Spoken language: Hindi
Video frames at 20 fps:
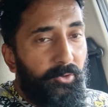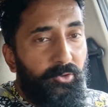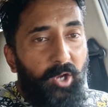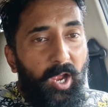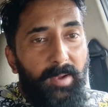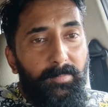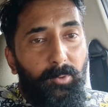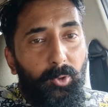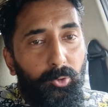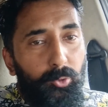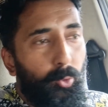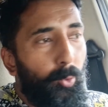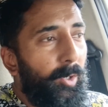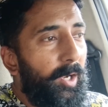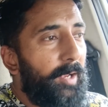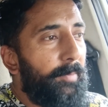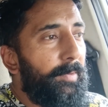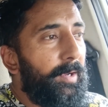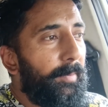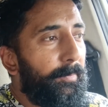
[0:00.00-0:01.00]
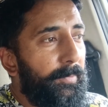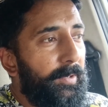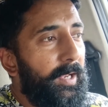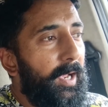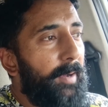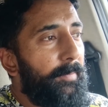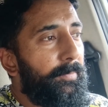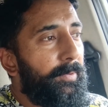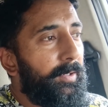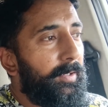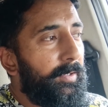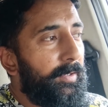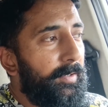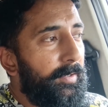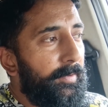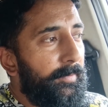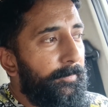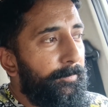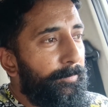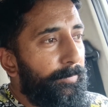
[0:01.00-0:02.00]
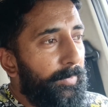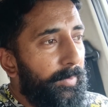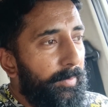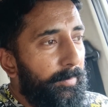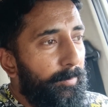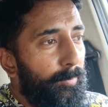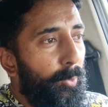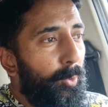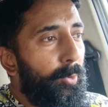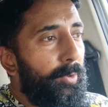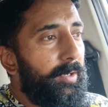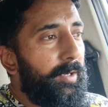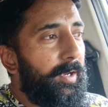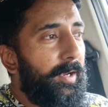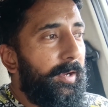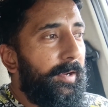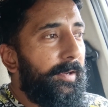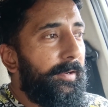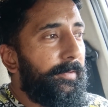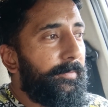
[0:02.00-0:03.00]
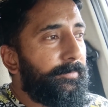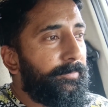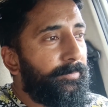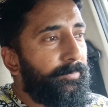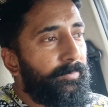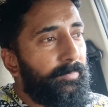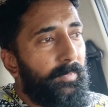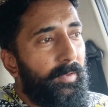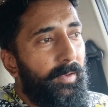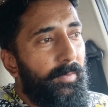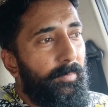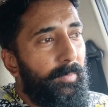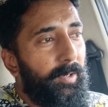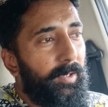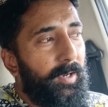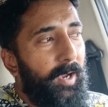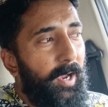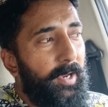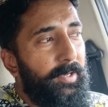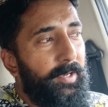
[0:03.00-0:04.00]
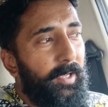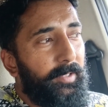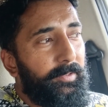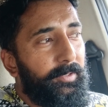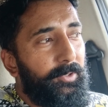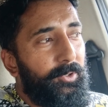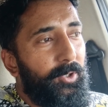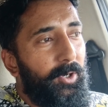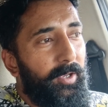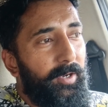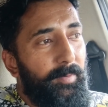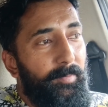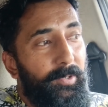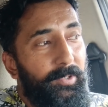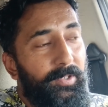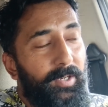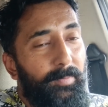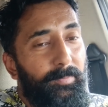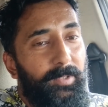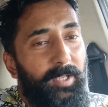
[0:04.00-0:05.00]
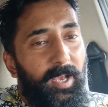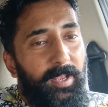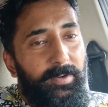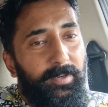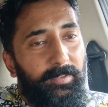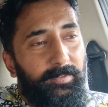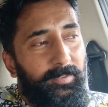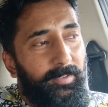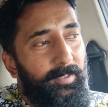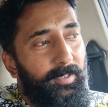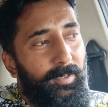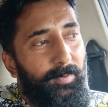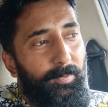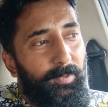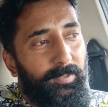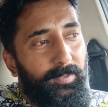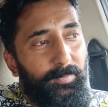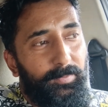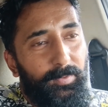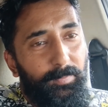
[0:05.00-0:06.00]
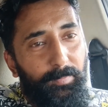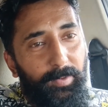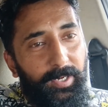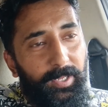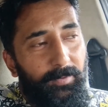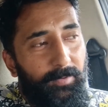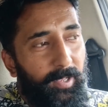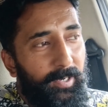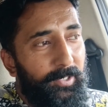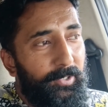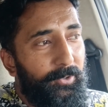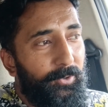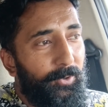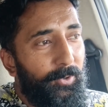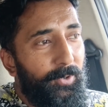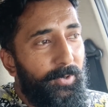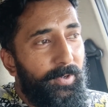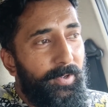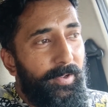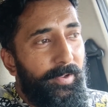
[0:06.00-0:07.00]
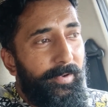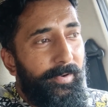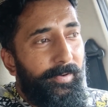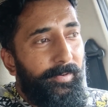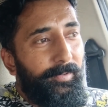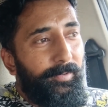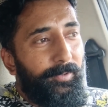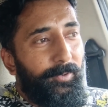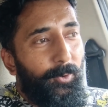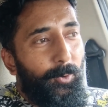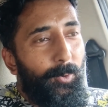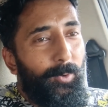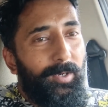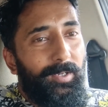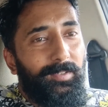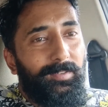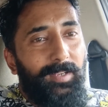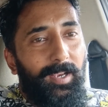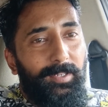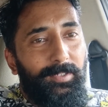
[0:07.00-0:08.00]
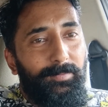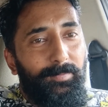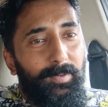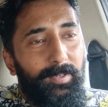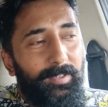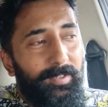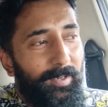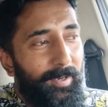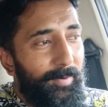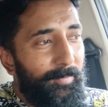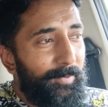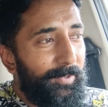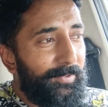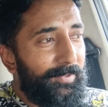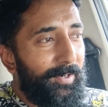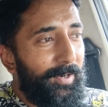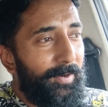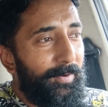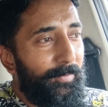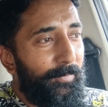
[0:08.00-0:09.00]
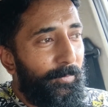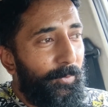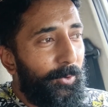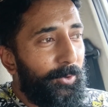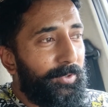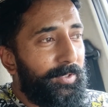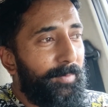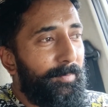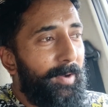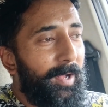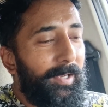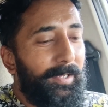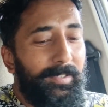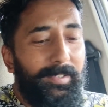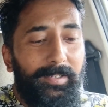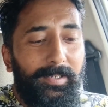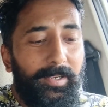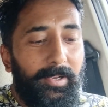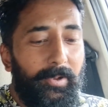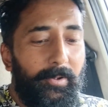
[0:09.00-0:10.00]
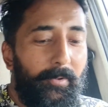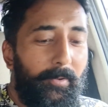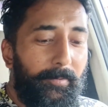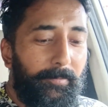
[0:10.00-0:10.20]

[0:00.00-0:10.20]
शाम को चूल्हे में अपने आप भून के मैं खाई जाती थी और हमेशा हम ध्यान रखते थे कि भाई सबसे बड़ी वाली जो होगी साइज में हमेशा वो संभालनी है